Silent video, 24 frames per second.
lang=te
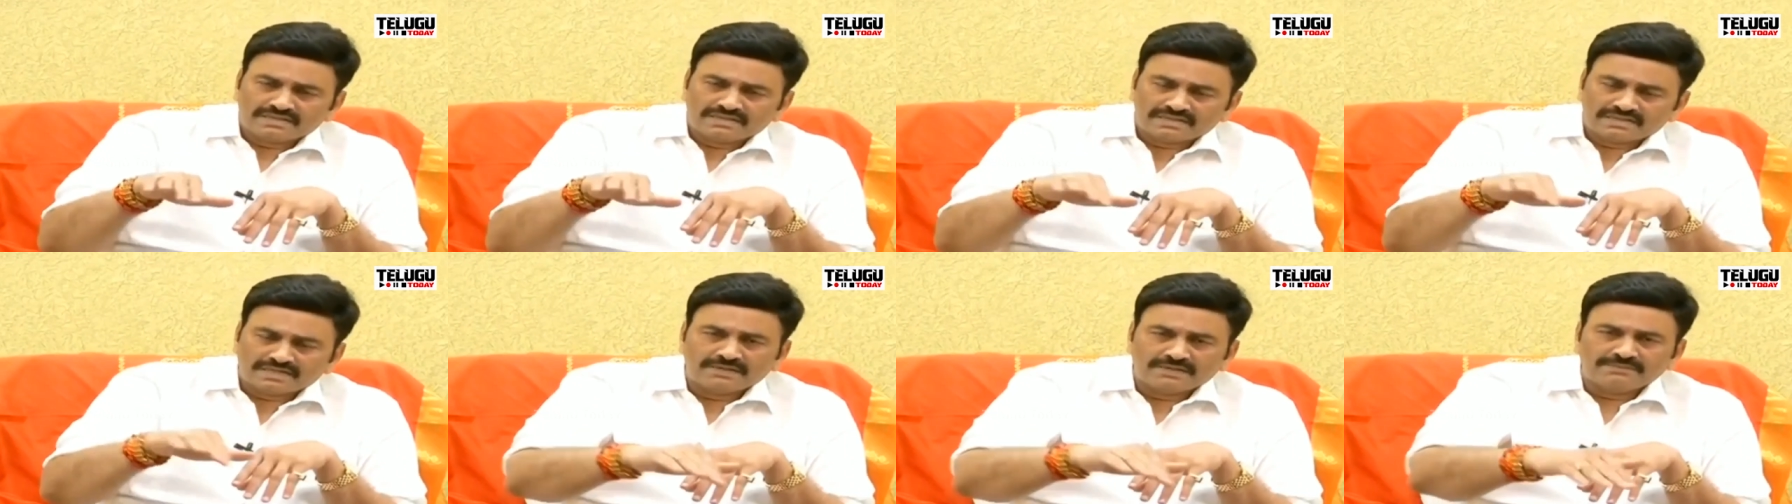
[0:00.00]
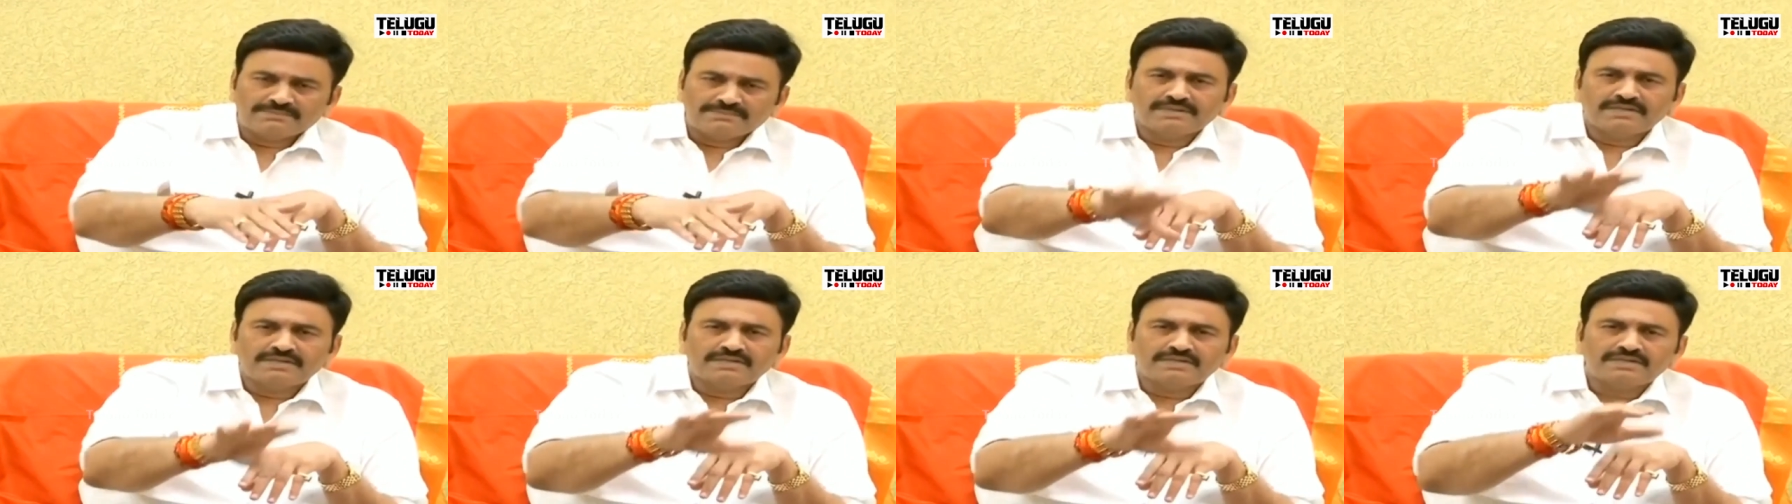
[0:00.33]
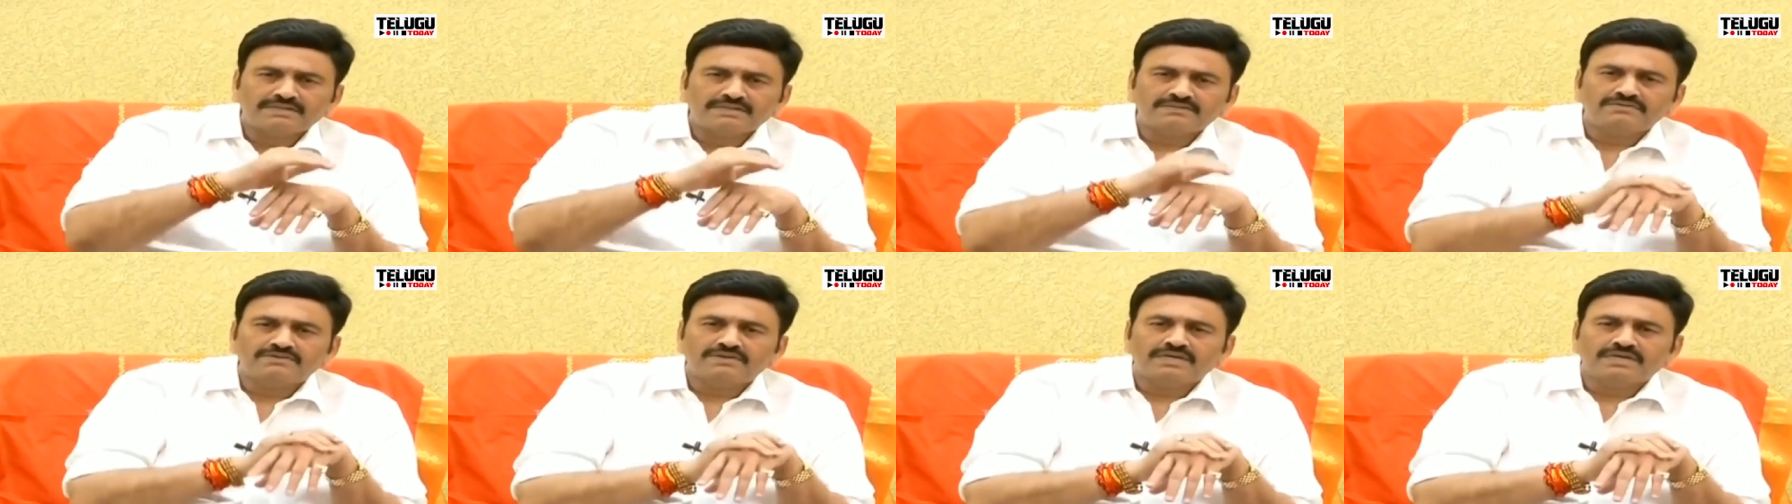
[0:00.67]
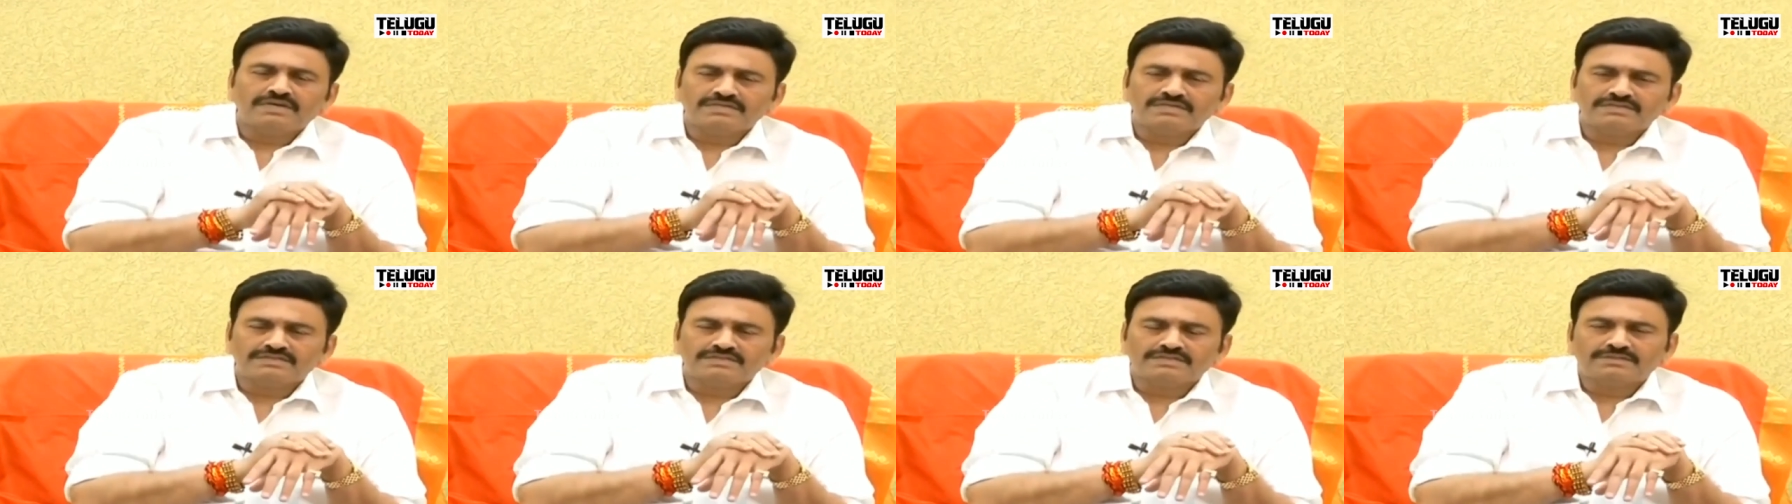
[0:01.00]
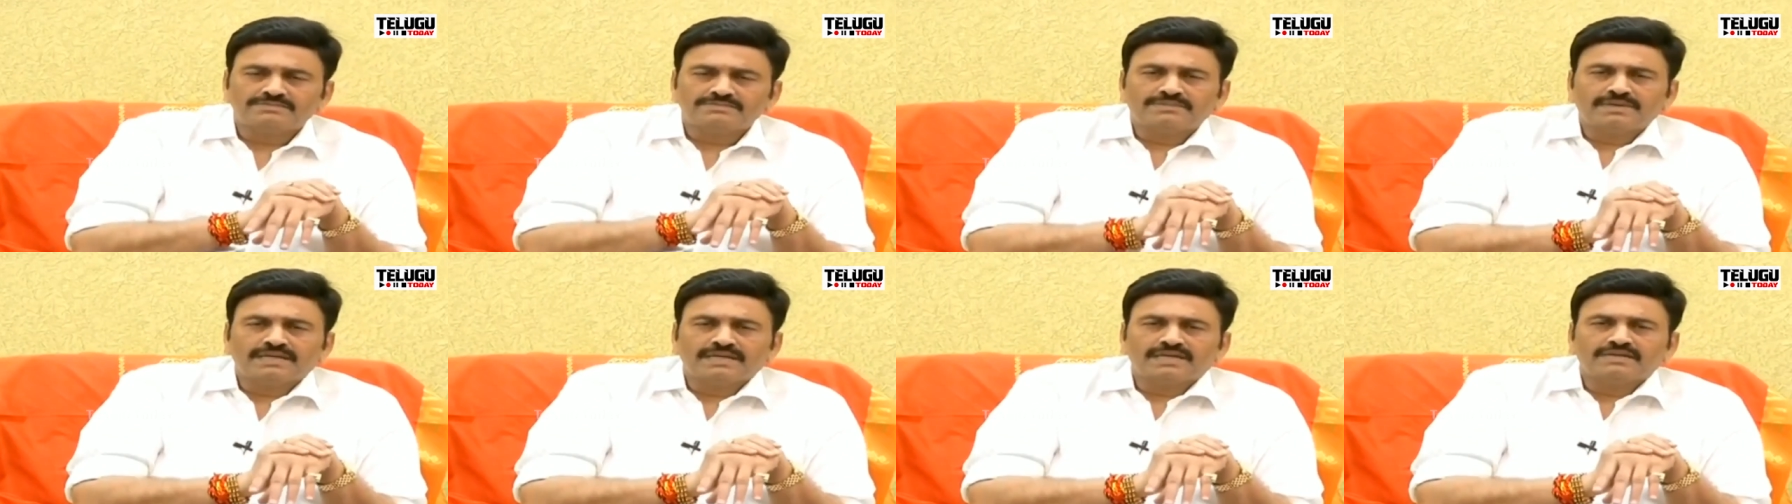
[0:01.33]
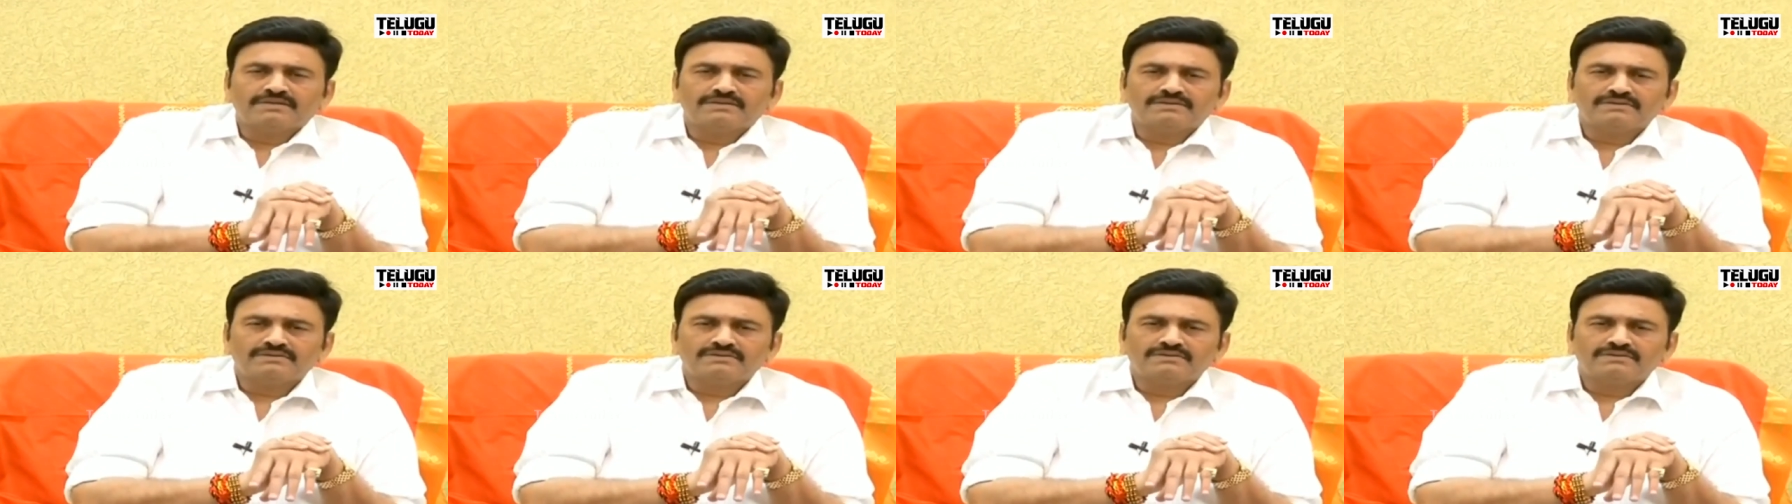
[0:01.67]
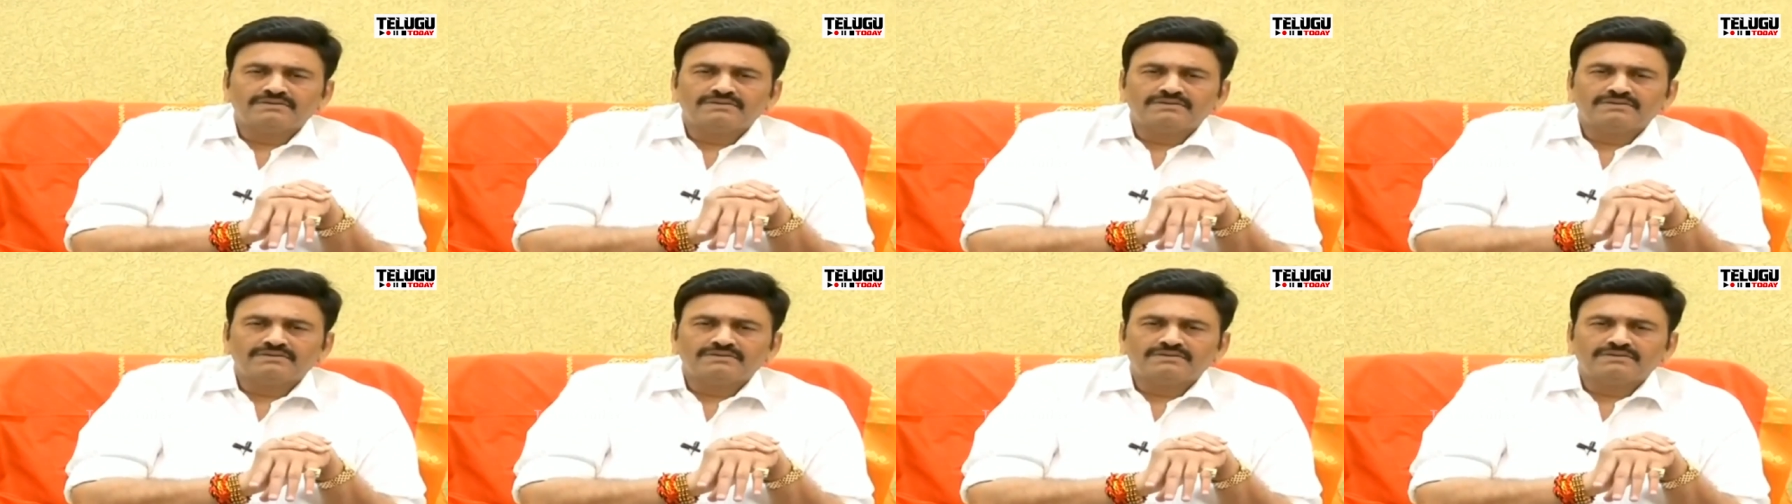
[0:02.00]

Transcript: ర్యాంప్లే లేవు వాళ్ళు ఇచ్చిన ప్లాన్లో